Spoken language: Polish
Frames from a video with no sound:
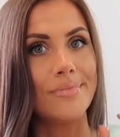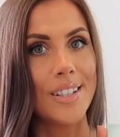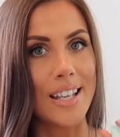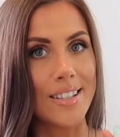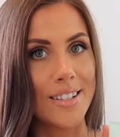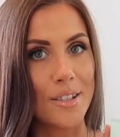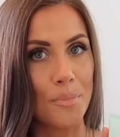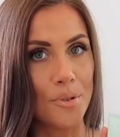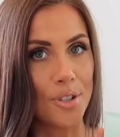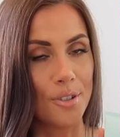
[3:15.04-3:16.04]
jest
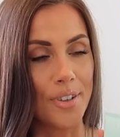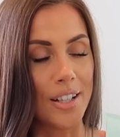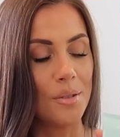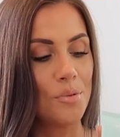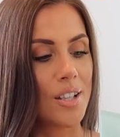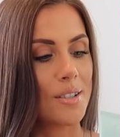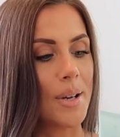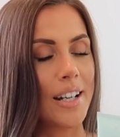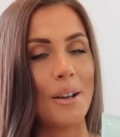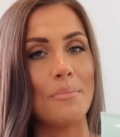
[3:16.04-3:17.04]
sponsorowany przez
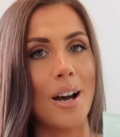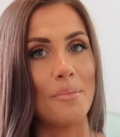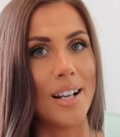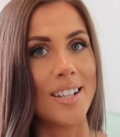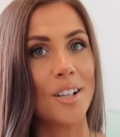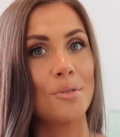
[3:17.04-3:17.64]
markę Bea Beleza,